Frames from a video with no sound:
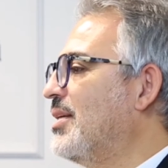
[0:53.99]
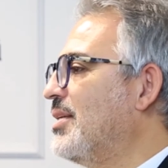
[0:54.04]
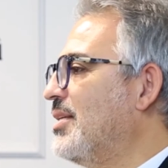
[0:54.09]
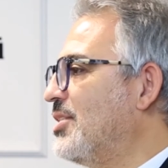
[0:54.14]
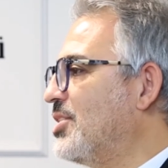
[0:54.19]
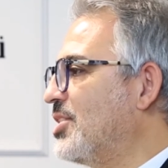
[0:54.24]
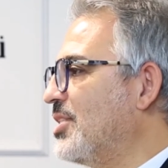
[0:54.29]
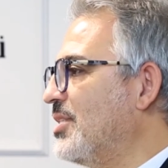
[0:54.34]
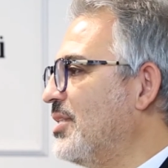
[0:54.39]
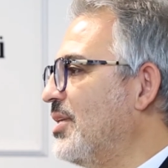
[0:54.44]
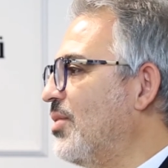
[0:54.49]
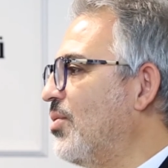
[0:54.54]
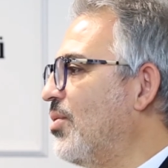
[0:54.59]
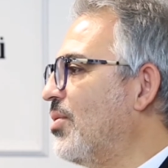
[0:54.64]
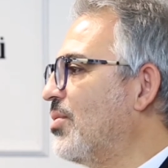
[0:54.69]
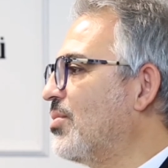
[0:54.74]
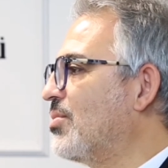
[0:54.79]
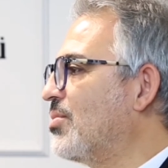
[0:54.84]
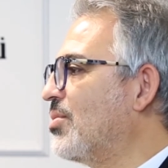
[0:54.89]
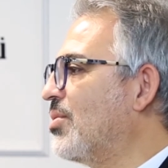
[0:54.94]
içinde
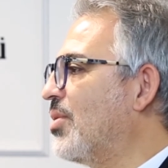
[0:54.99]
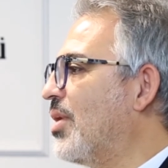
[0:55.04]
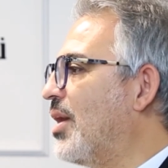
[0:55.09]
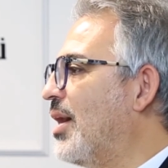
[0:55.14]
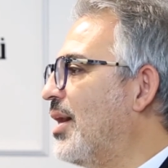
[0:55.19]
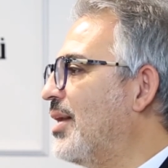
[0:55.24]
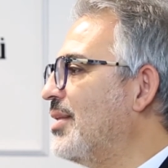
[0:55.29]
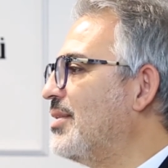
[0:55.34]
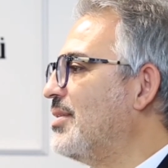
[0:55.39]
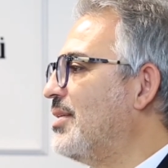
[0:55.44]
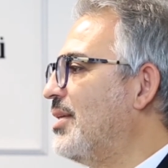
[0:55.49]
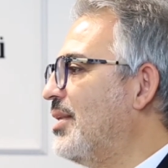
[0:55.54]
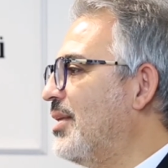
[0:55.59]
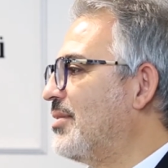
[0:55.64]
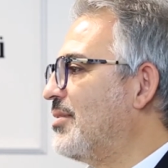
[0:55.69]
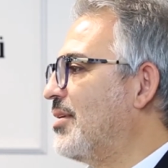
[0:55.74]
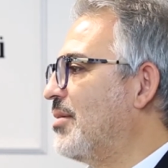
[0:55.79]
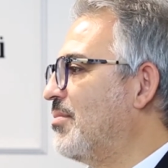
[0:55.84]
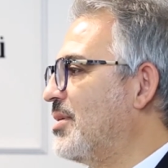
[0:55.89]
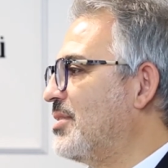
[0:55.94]
olduğu an
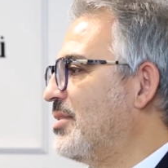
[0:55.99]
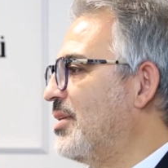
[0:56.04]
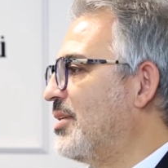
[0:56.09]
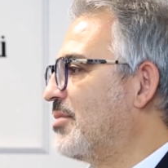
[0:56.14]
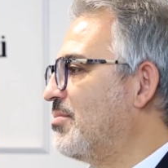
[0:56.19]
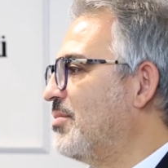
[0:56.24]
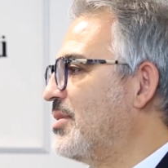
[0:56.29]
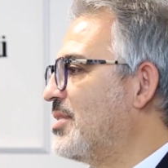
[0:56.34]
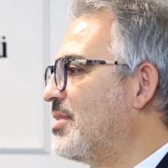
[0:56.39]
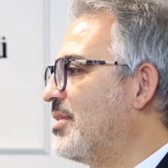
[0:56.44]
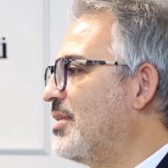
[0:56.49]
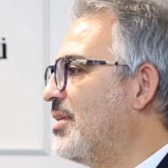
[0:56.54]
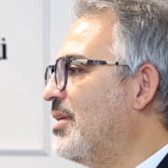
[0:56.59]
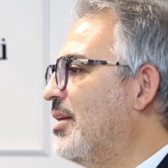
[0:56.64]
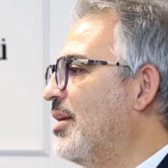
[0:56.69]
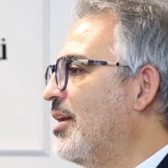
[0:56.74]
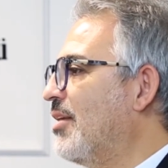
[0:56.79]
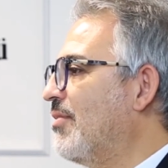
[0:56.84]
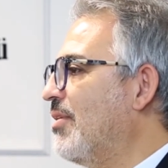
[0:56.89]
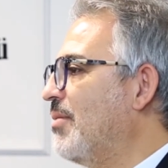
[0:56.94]
ile temas etmesi
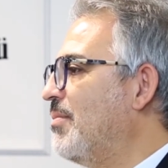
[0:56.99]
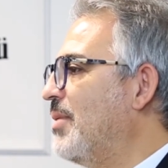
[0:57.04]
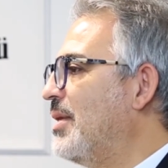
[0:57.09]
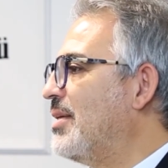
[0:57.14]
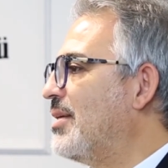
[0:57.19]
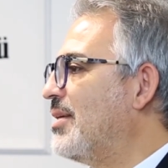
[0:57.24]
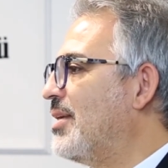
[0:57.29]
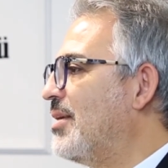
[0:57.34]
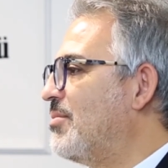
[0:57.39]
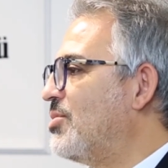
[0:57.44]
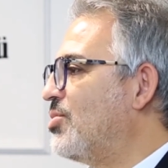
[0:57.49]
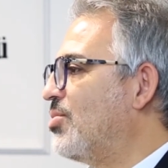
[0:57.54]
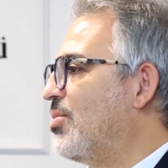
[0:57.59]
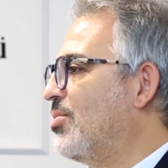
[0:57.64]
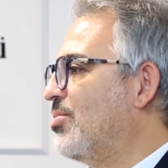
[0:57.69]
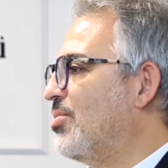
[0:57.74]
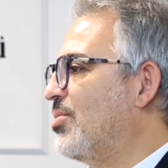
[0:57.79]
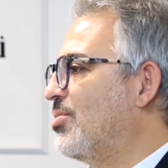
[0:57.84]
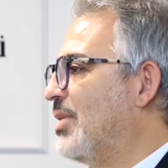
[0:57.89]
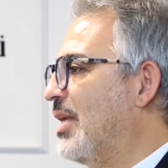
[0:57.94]
ve belirlemiş
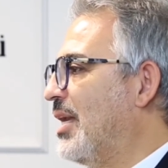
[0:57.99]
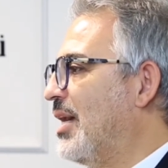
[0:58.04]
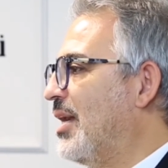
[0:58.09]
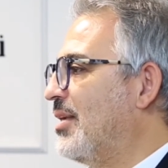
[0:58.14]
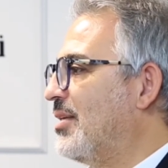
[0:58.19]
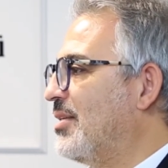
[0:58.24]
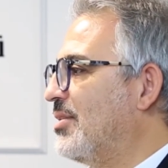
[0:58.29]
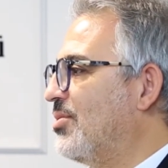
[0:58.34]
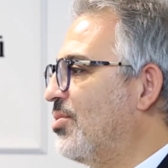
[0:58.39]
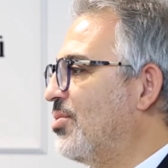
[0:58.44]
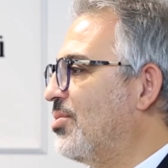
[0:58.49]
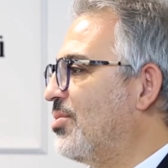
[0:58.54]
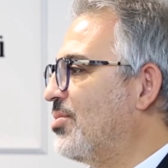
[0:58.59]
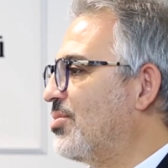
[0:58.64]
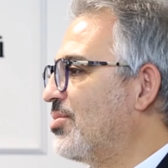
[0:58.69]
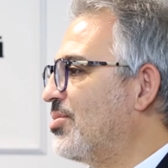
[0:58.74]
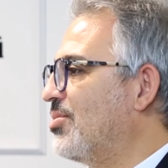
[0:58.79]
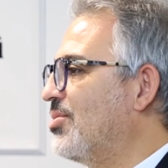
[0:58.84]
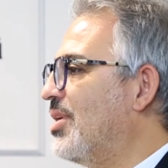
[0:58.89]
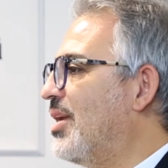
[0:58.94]
olduğu değerleri
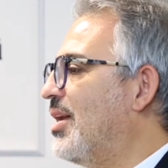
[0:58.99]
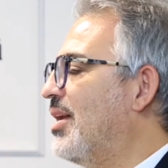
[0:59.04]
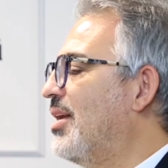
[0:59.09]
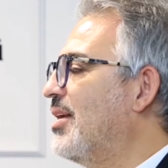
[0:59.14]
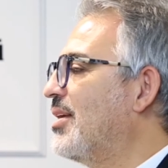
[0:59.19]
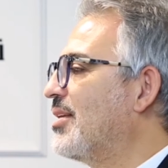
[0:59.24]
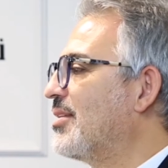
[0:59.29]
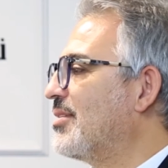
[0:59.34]
doğrultusunda